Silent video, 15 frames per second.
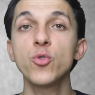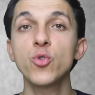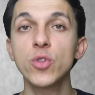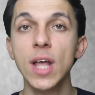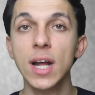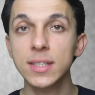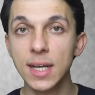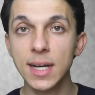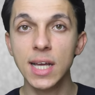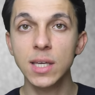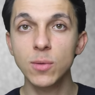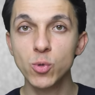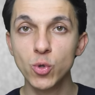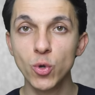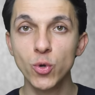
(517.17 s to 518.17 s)
ürünlerde
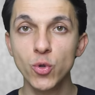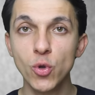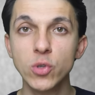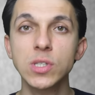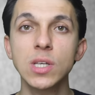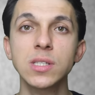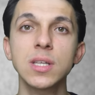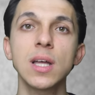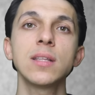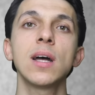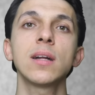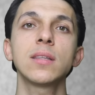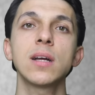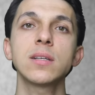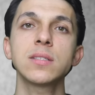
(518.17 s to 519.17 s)
herhangi bir sorun yoksa
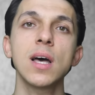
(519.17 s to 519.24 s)
standartlar